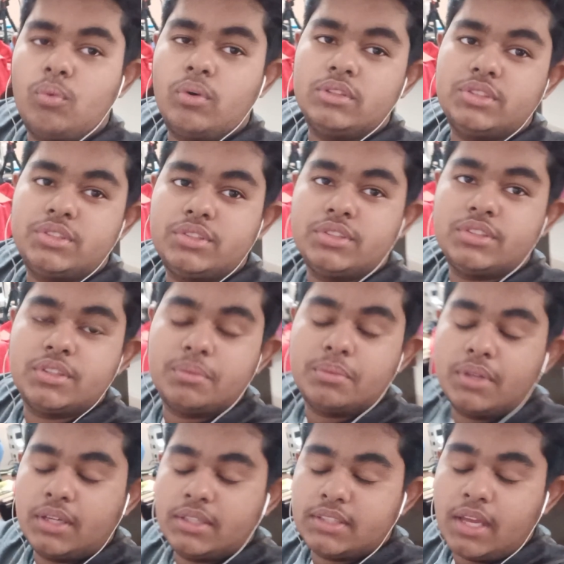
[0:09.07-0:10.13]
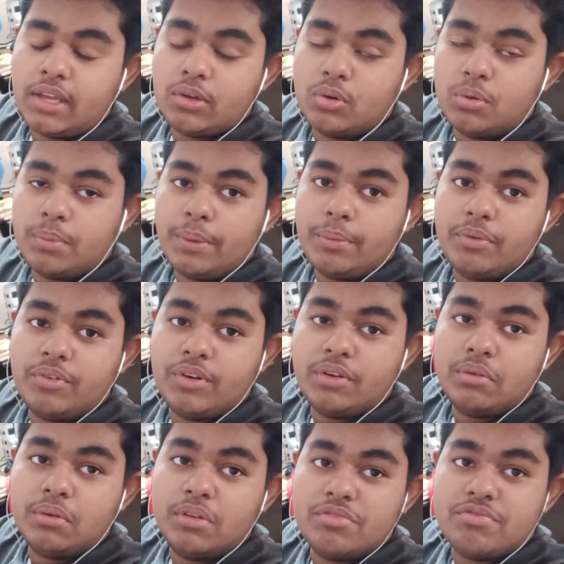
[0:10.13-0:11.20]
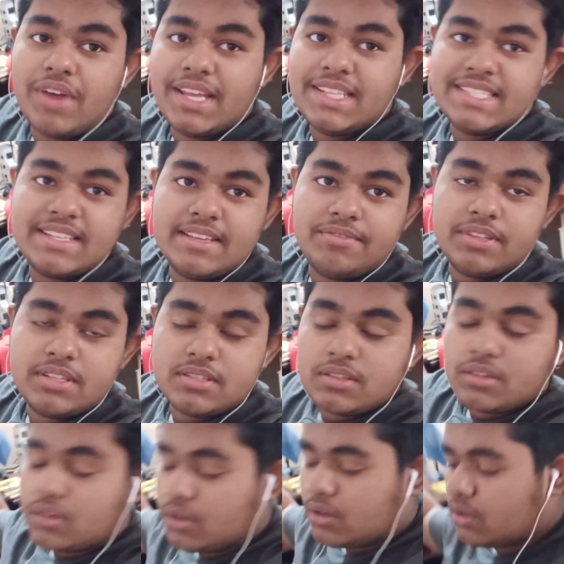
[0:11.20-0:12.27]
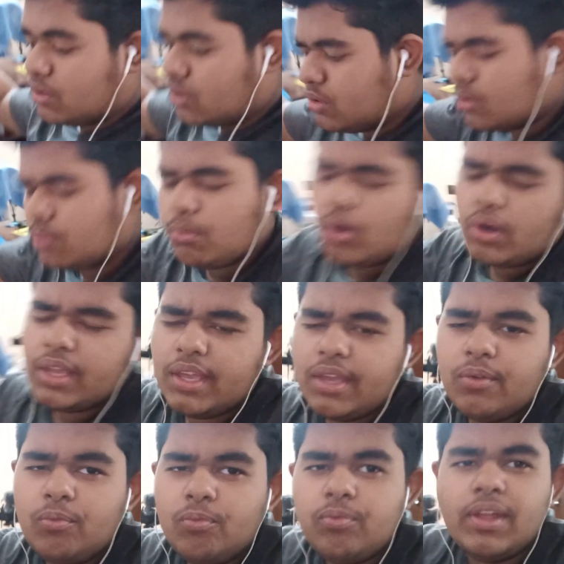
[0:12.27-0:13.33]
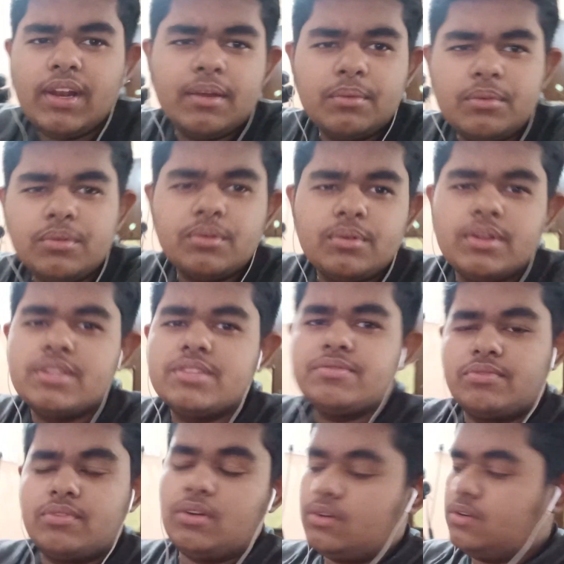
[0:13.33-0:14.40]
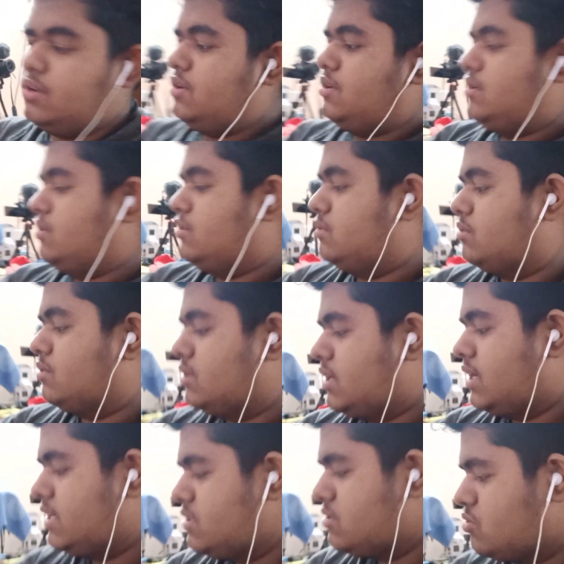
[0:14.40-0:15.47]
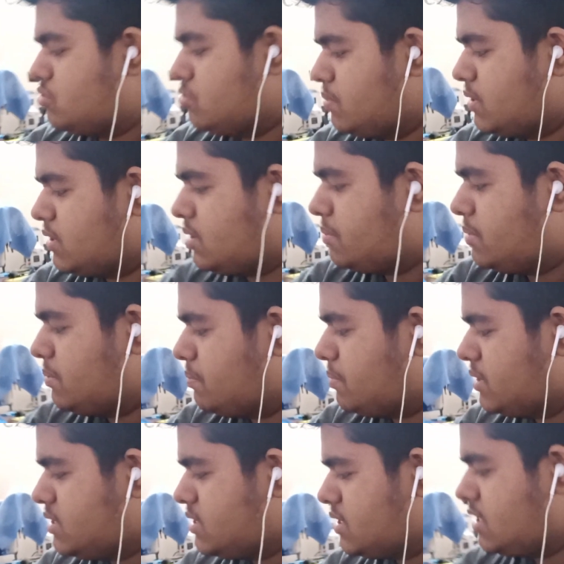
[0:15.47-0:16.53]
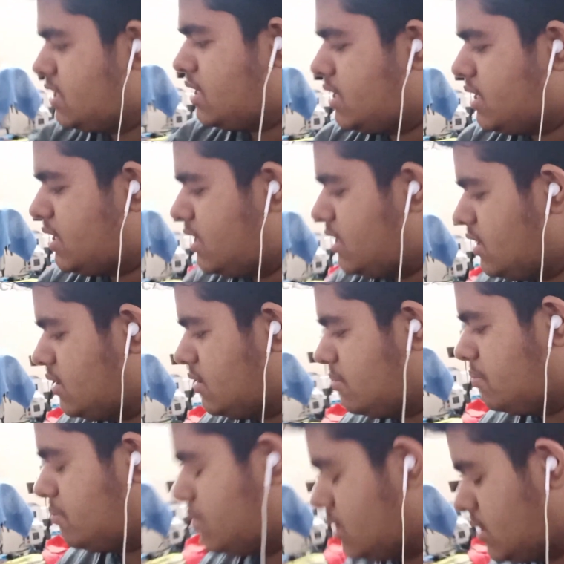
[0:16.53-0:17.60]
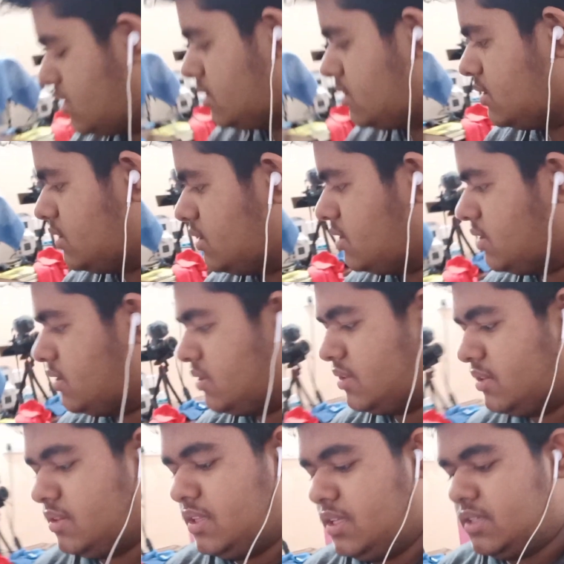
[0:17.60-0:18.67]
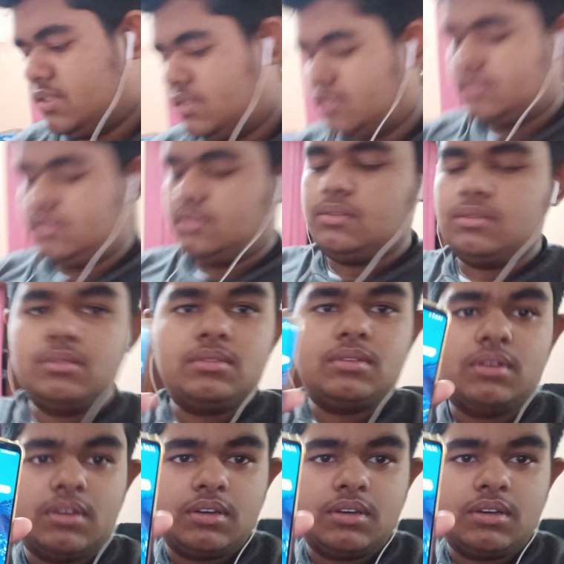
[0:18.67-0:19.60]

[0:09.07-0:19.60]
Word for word: व्हाट्सअप गाइस आई होप एवरीबडी फाइन सेफ एंड सिक्योर गुड मॉर्निंग वेलकम टू टूडेज व्लॉग तो गाइस तो सुबह का बज गया है लगभग देख सकते हो